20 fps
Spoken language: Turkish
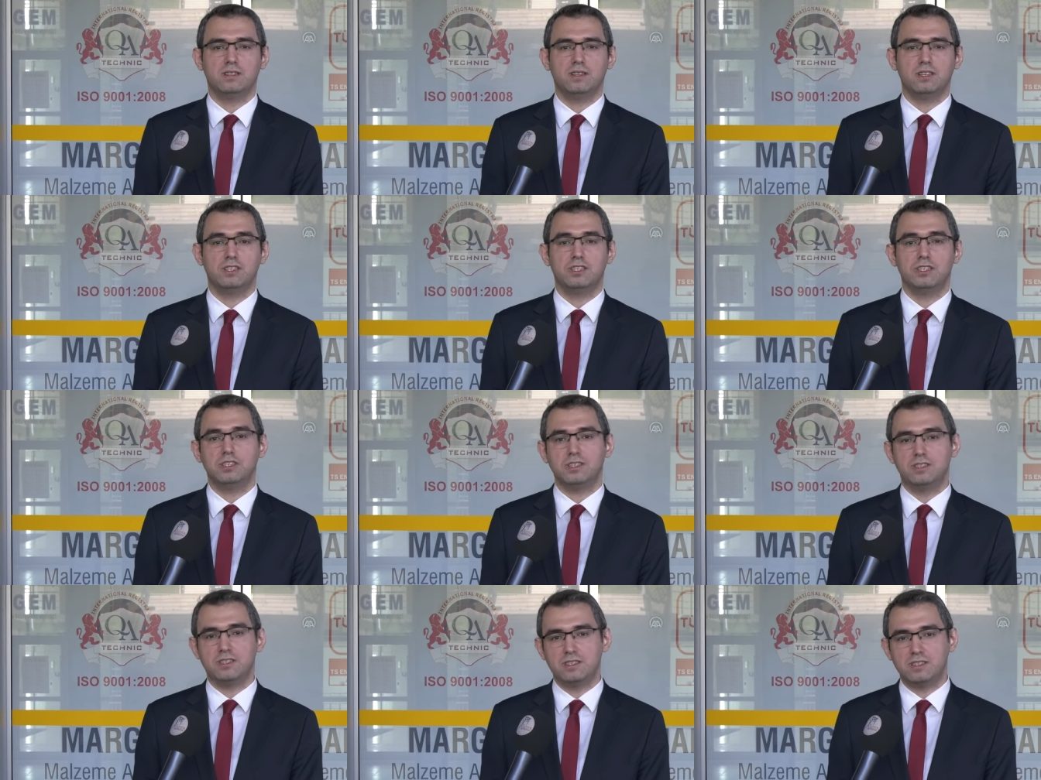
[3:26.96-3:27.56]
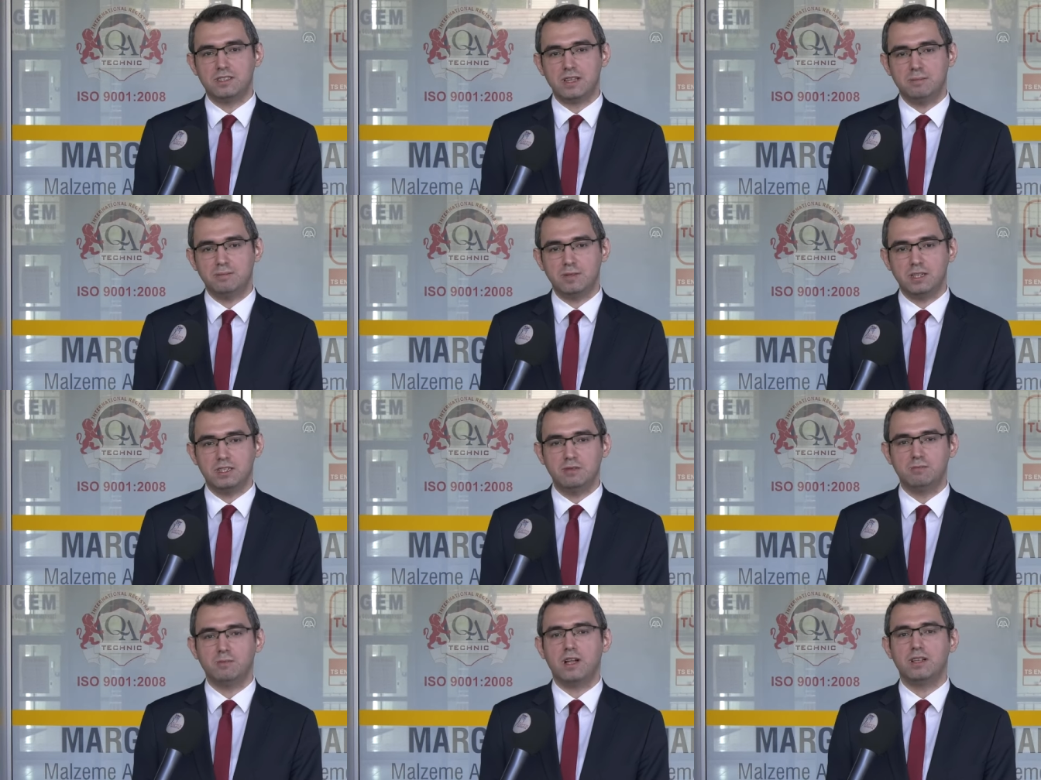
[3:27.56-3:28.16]
taşıyıcı
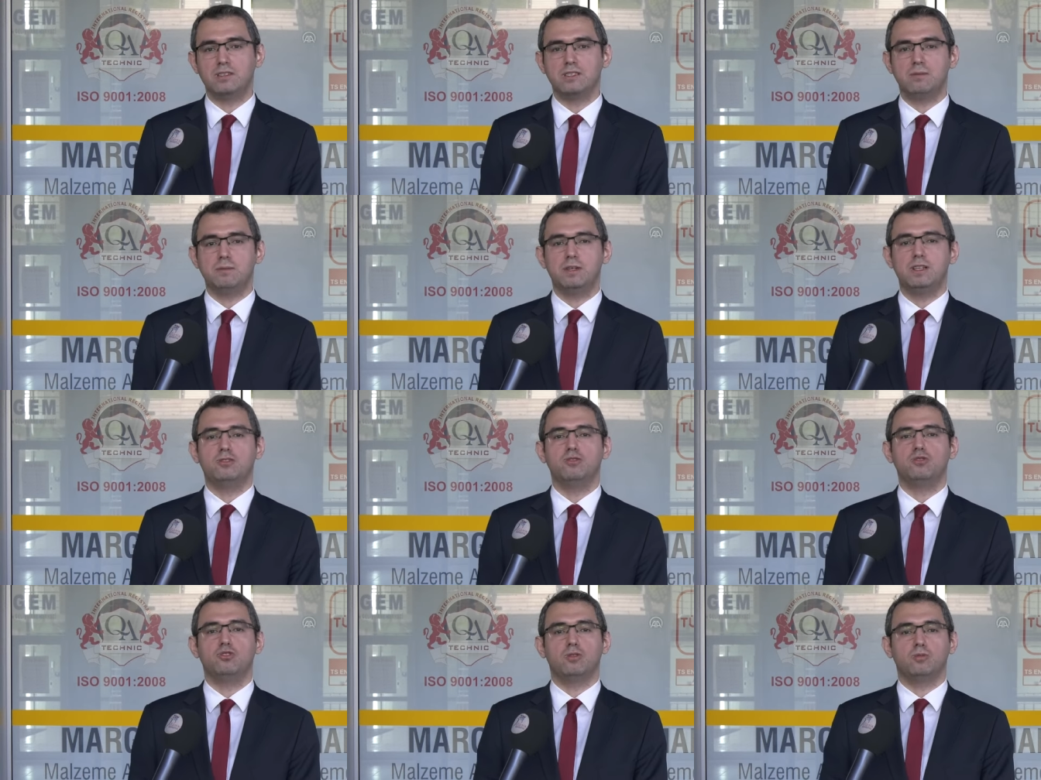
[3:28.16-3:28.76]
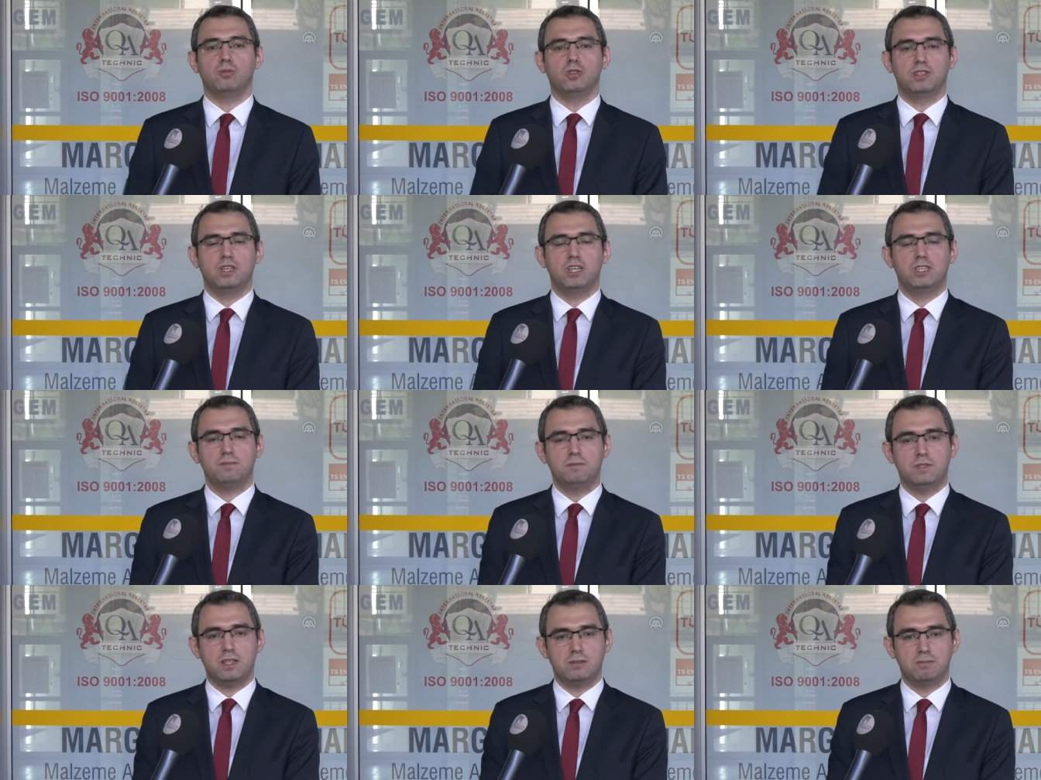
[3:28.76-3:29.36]
sistemdeki malzemenin durumunu
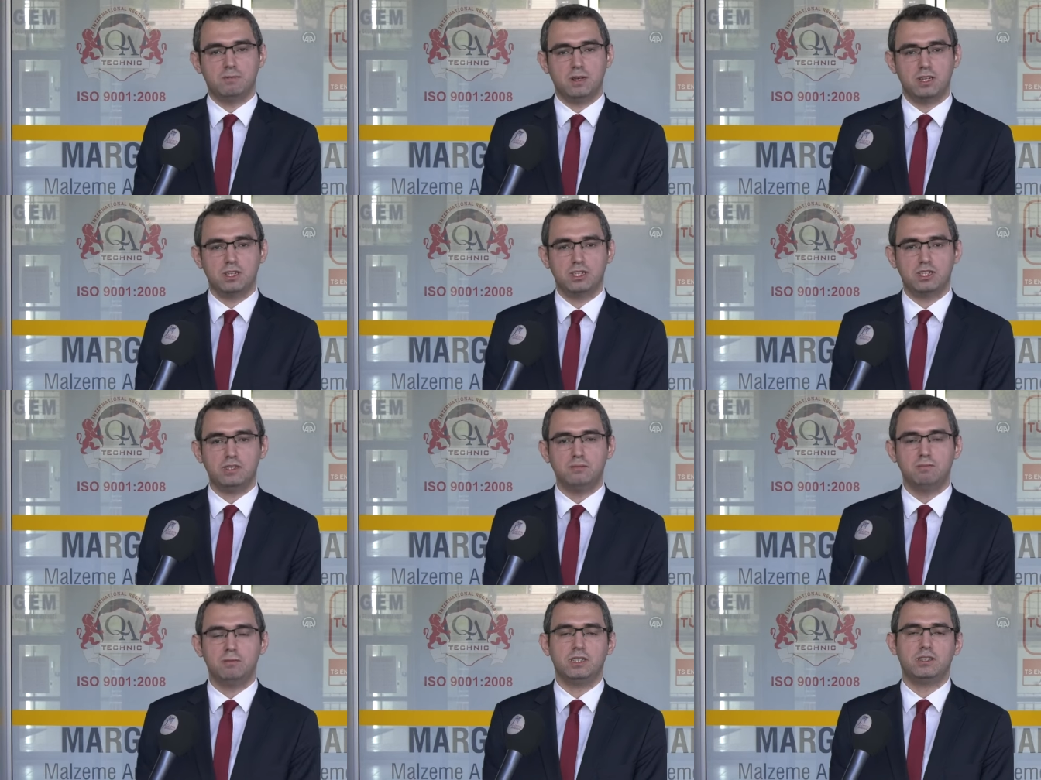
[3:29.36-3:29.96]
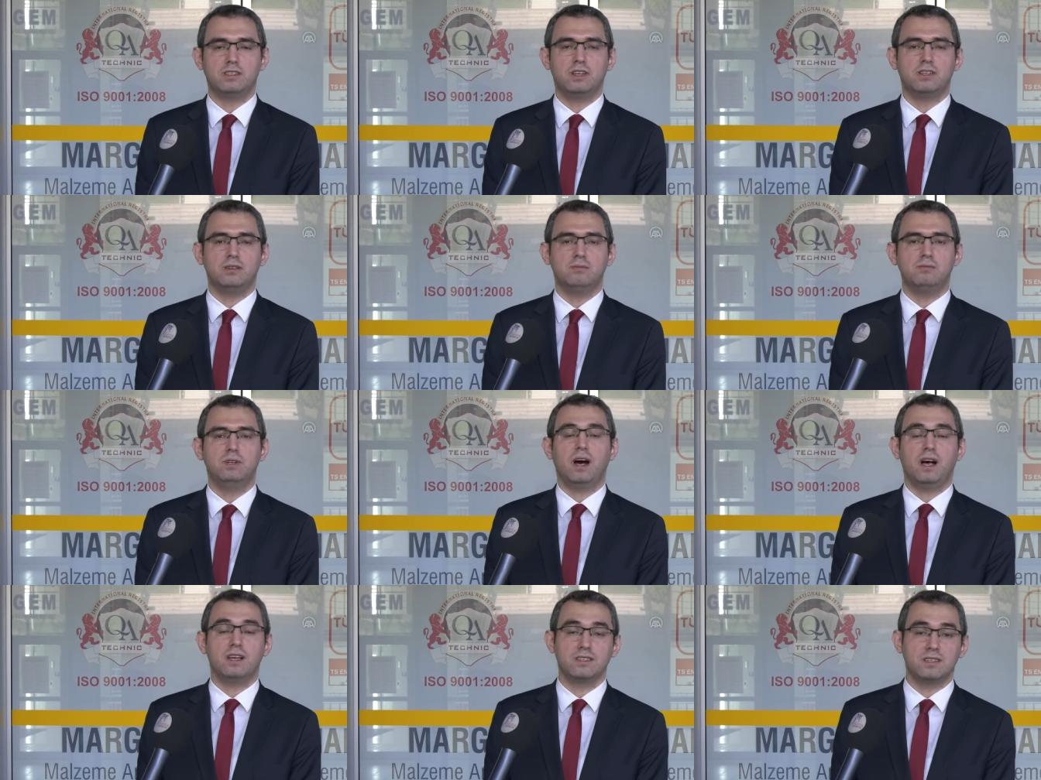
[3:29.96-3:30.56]
tespit etmek için bir takım
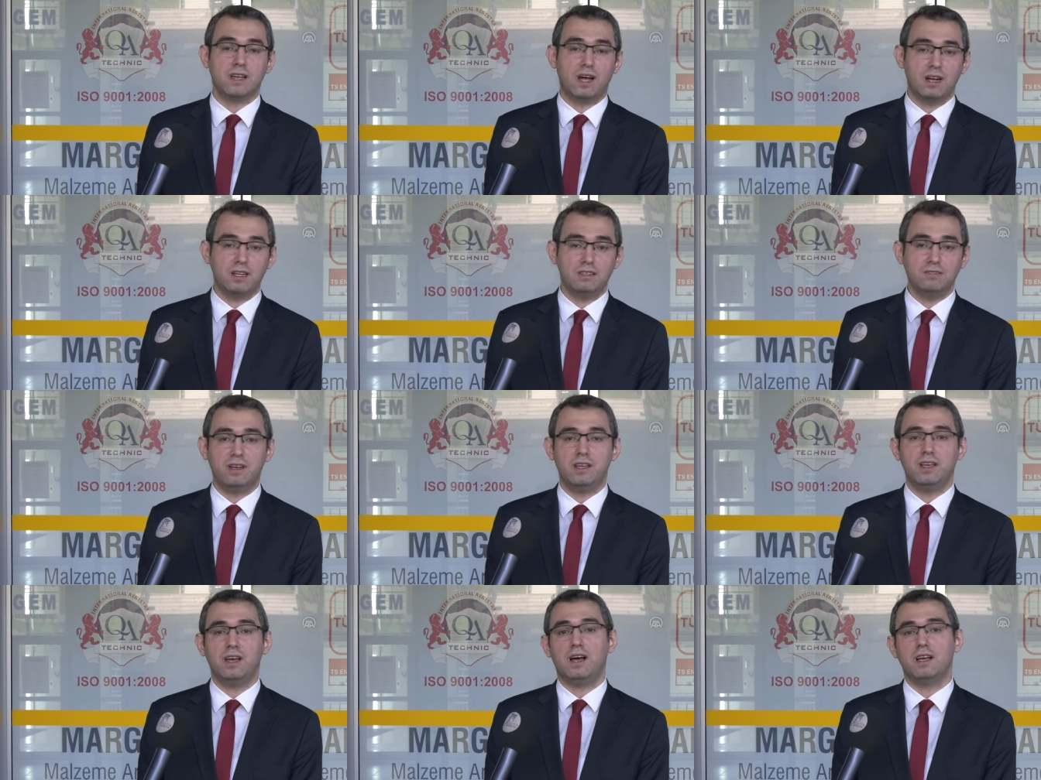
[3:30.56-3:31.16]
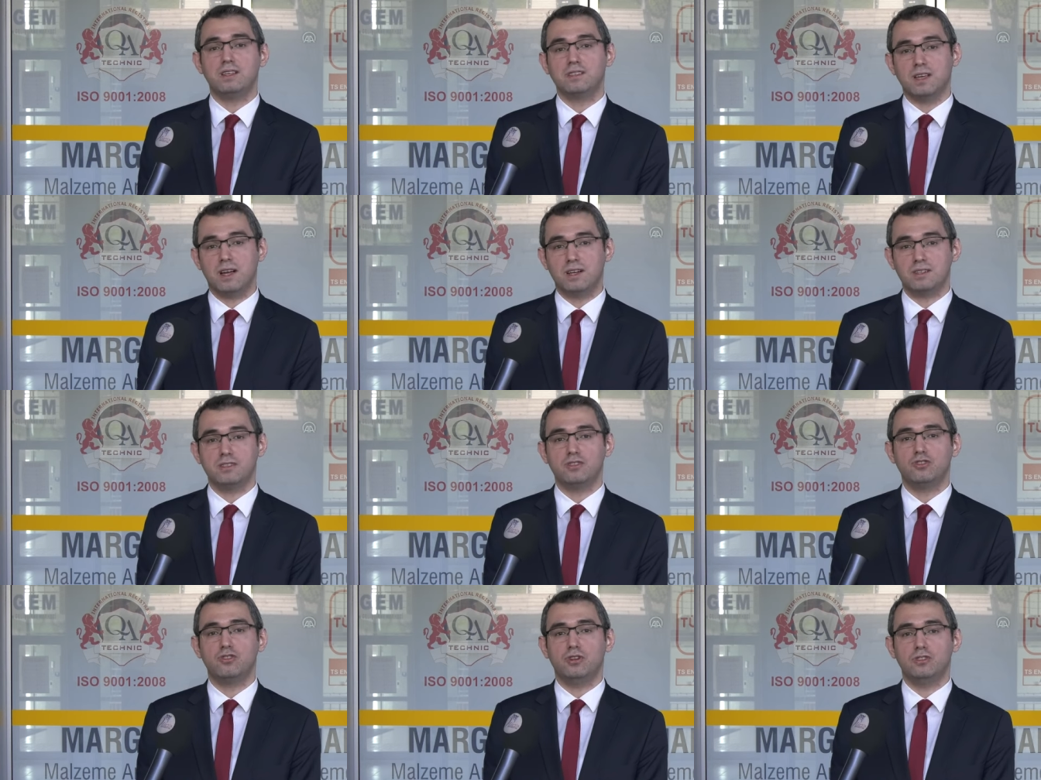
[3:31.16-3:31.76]
hasarlı veya
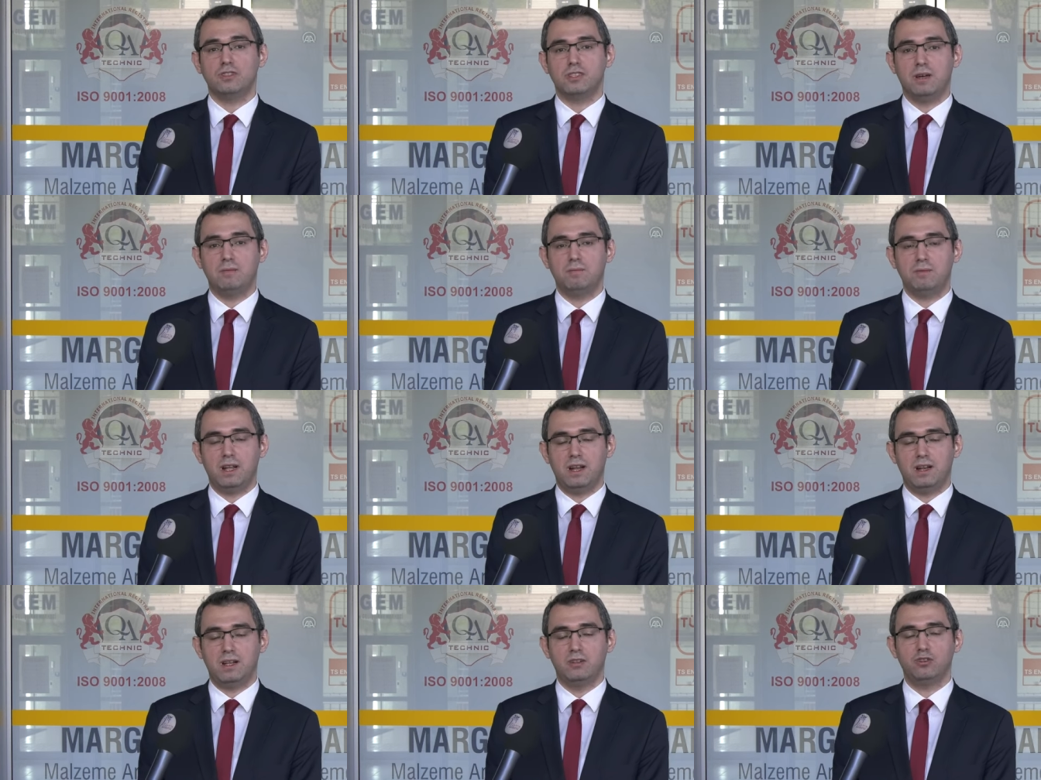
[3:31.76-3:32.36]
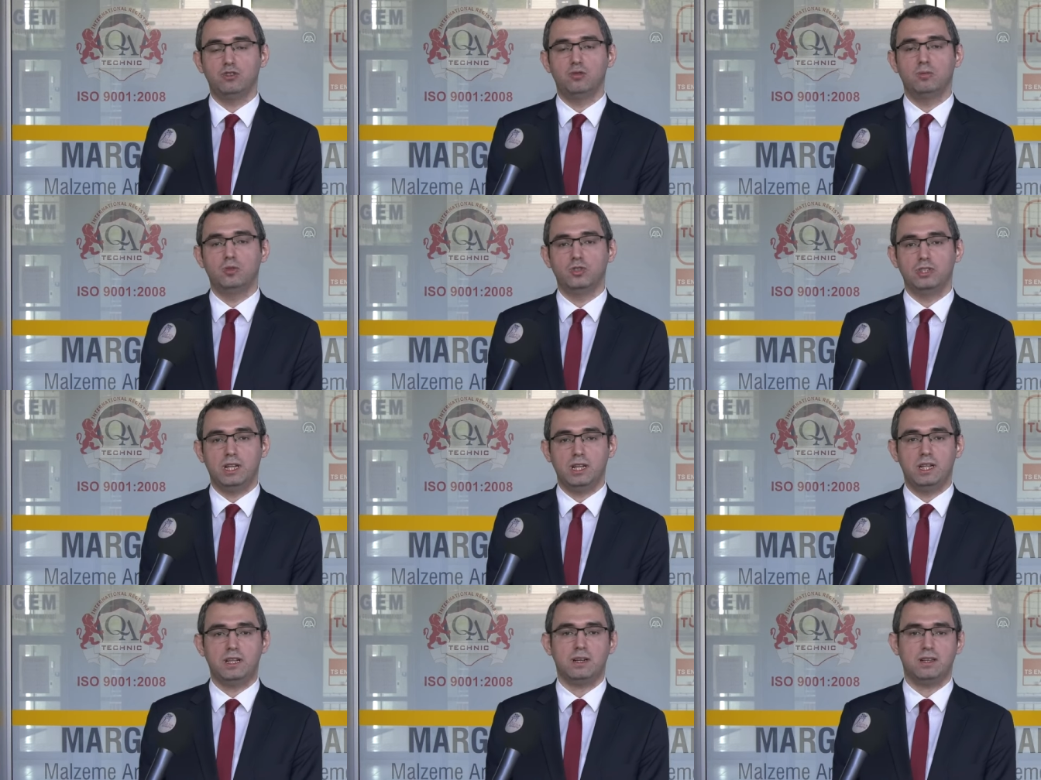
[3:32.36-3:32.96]
hasarsız yöntemlerle
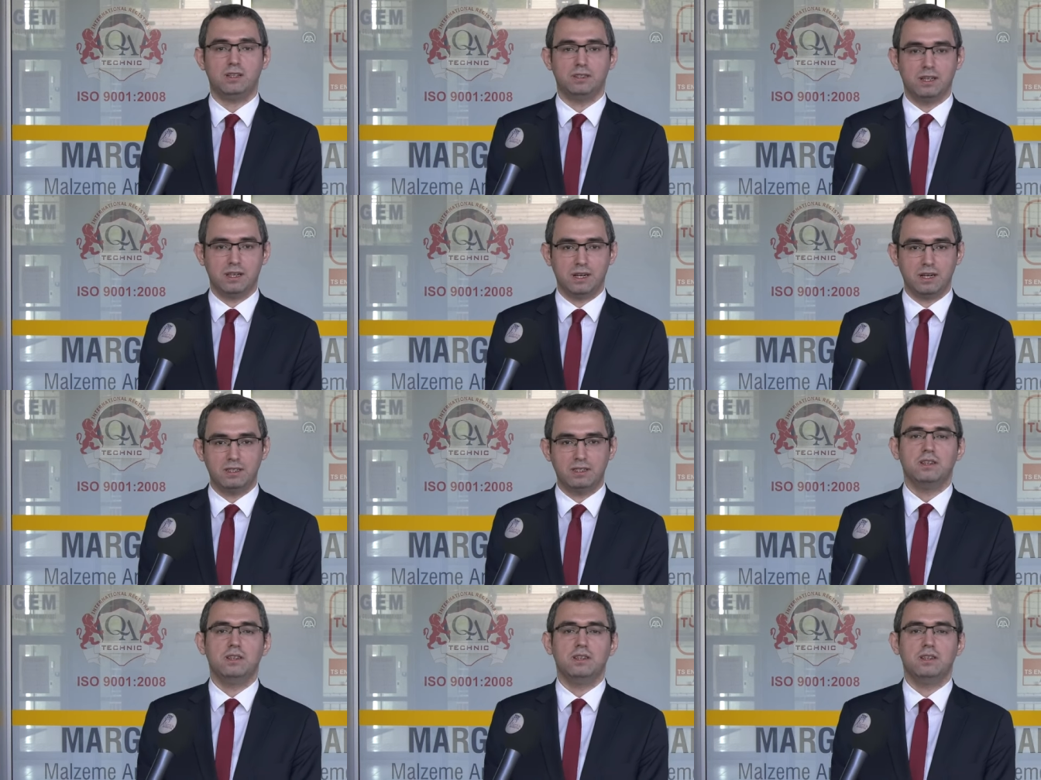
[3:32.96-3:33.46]
numuneler alınarak